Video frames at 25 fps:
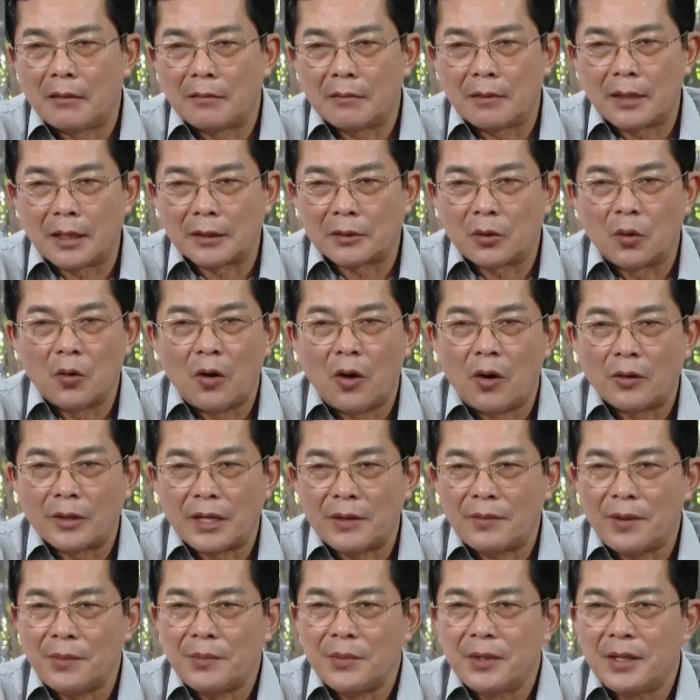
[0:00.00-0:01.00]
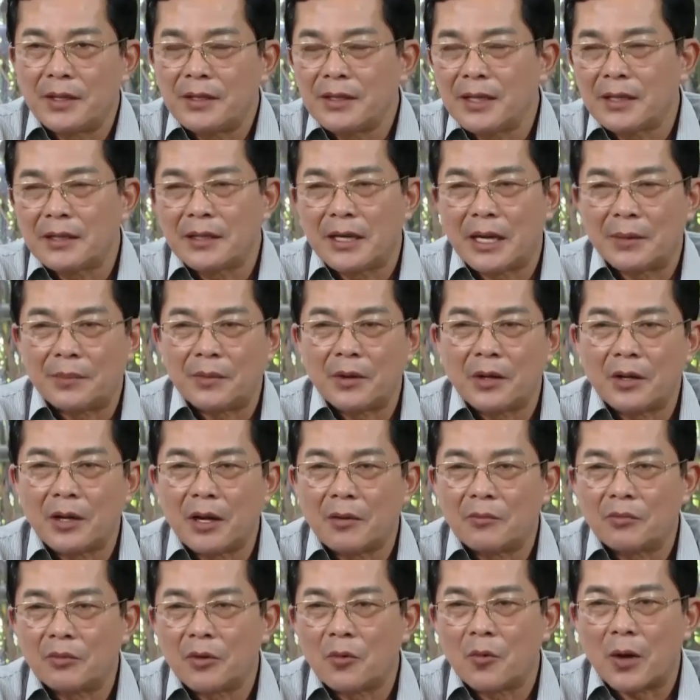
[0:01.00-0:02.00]
là thu hồi giấy phép những doanh nghiệp nó
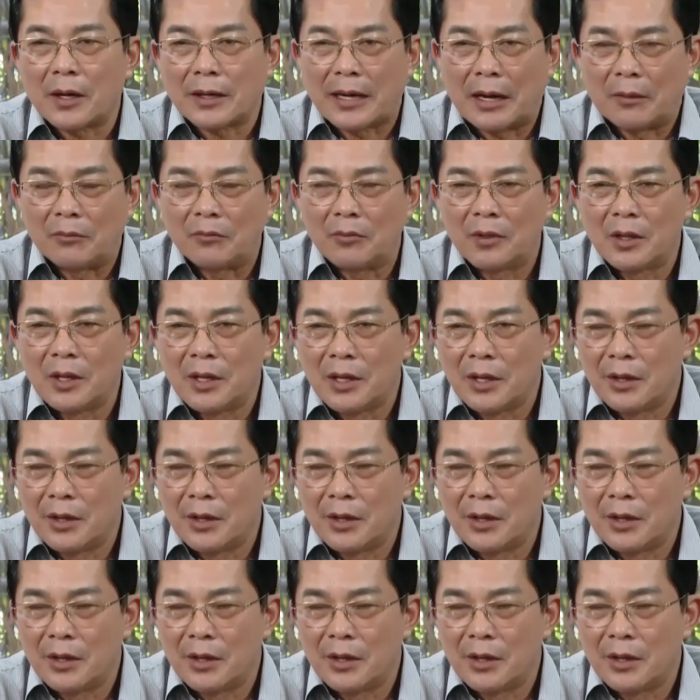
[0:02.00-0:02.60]
không có hoạt động,